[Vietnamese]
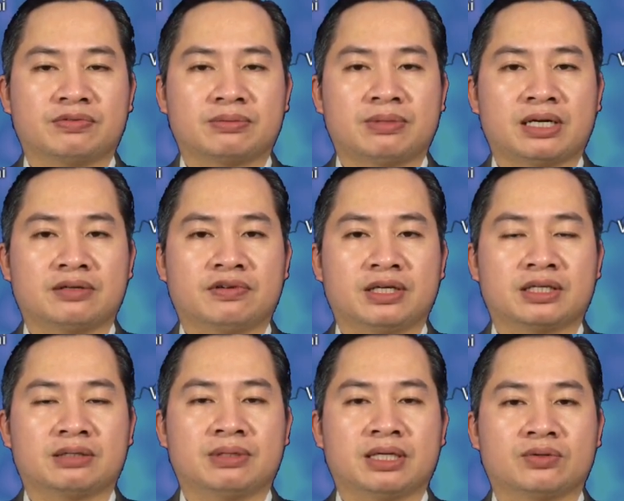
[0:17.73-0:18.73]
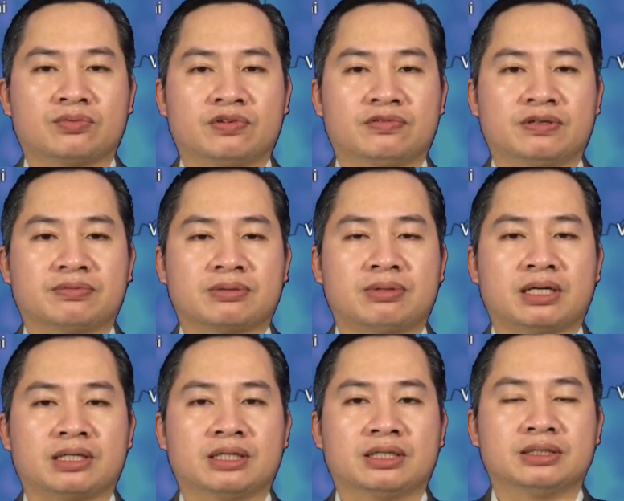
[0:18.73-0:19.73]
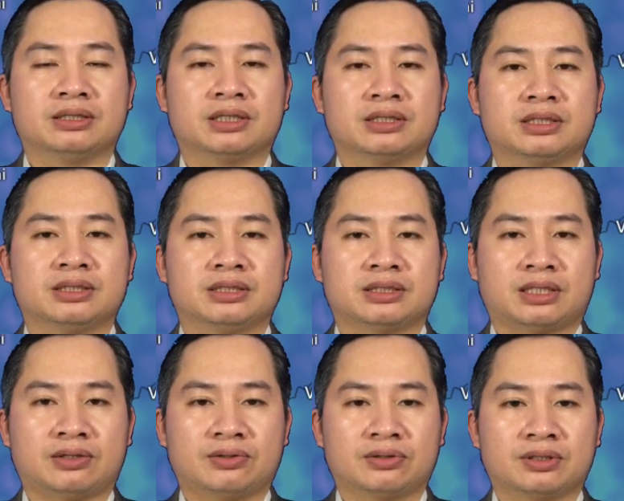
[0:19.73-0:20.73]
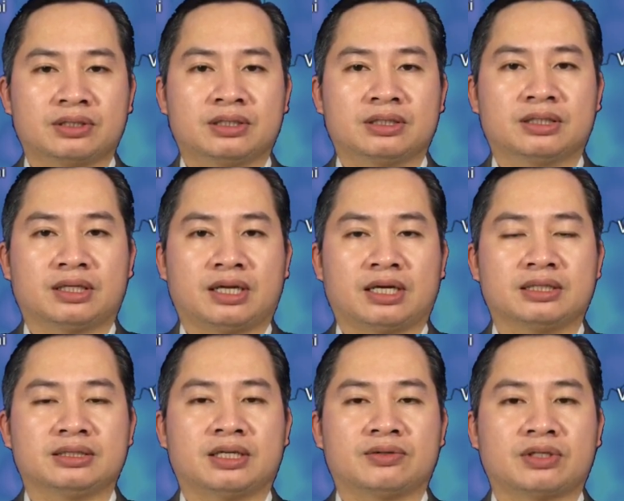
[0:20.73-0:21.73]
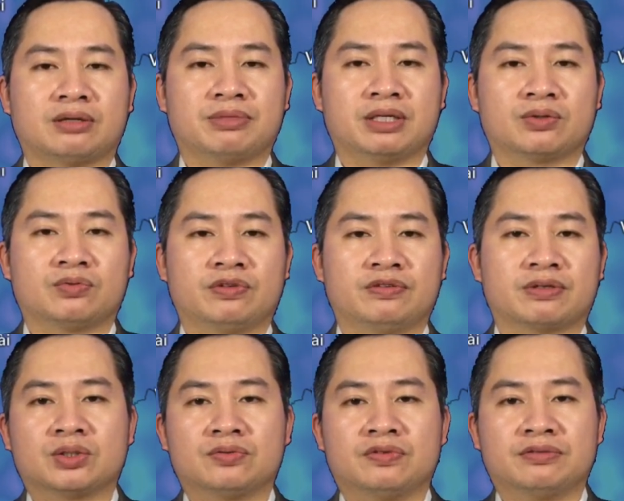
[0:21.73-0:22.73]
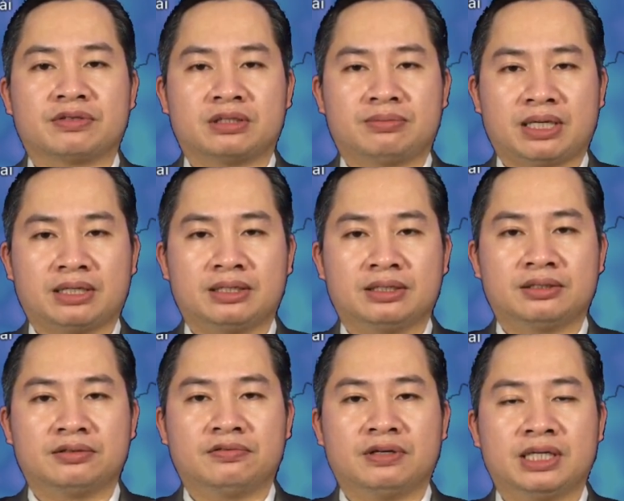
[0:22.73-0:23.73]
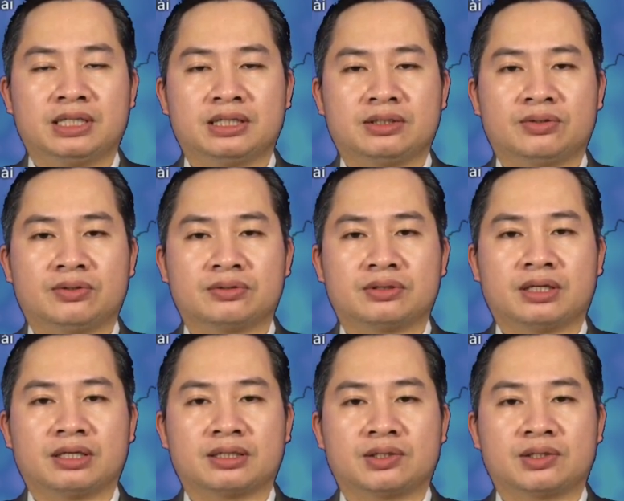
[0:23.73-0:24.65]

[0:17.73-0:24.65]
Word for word: Dự báo xa hơn từ khoảng ngày mùng 10 tháng 1, một khối không khí lạnh mới có cường độ khá mạnh sẽ tiếp tục tăng cường xuống miền Bắc nước ta,